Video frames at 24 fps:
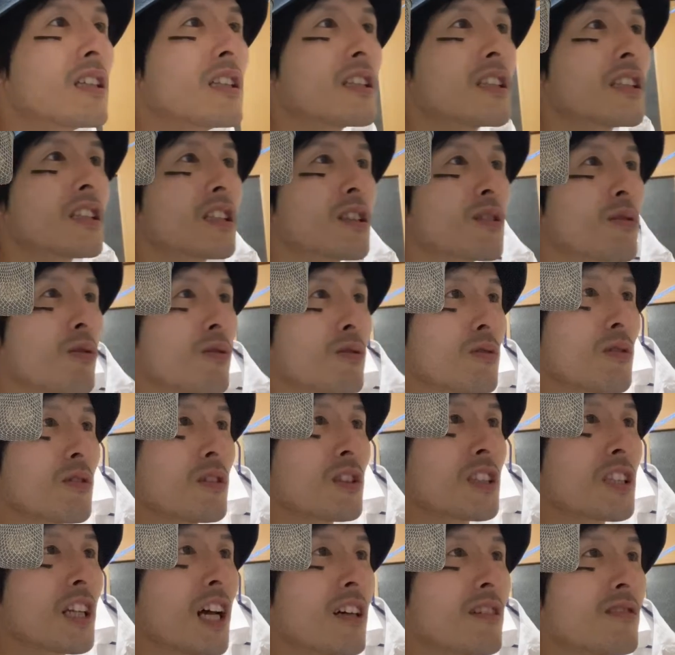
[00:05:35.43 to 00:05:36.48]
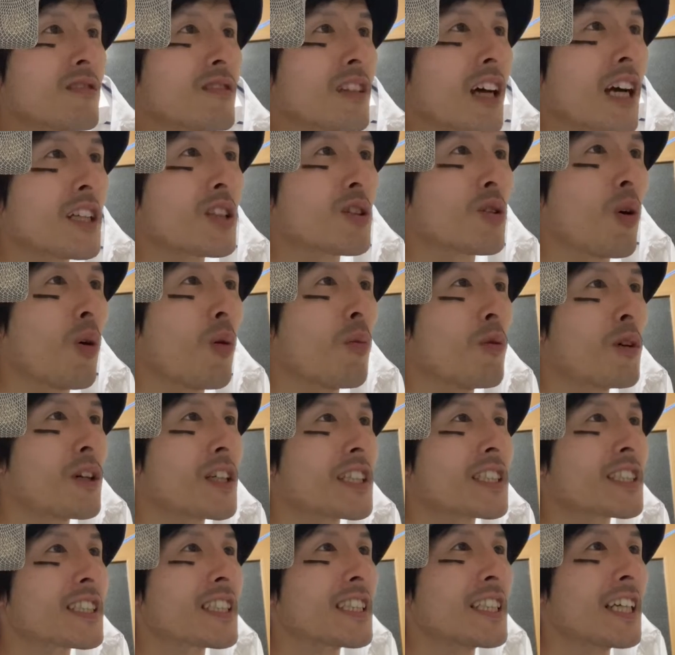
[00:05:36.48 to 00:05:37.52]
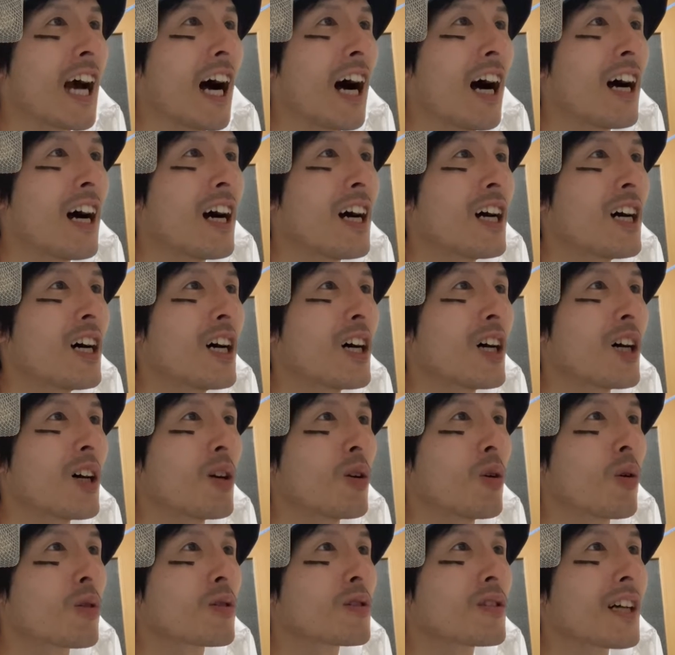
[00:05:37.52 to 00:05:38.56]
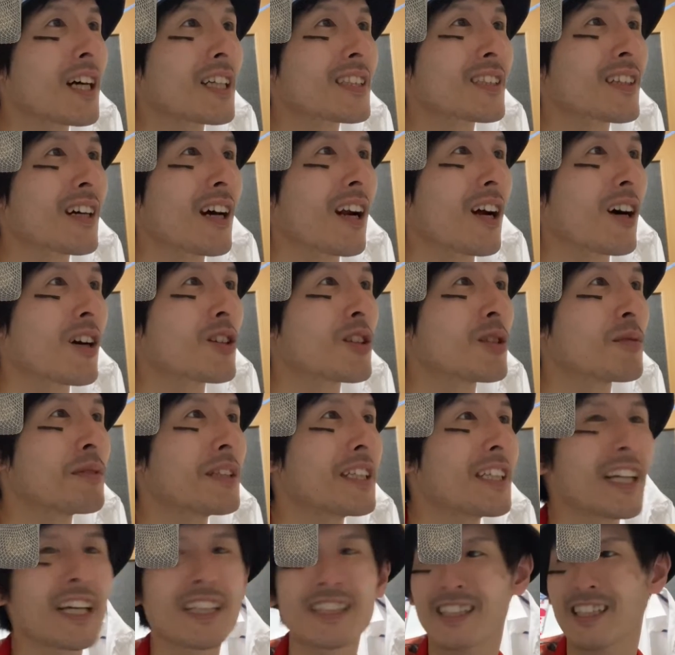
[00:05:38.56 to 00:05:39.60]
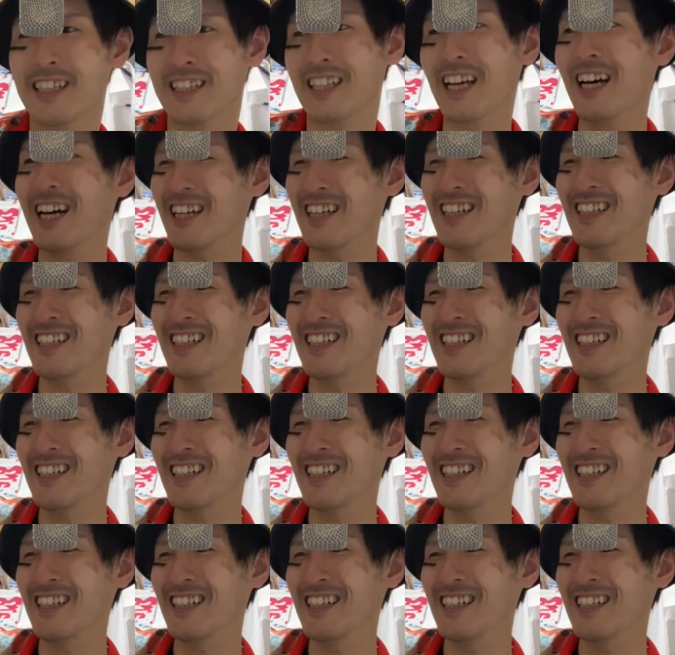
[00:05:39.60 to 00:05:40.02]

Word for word: 仕事したくないと思いきや、6月からクビになっていた。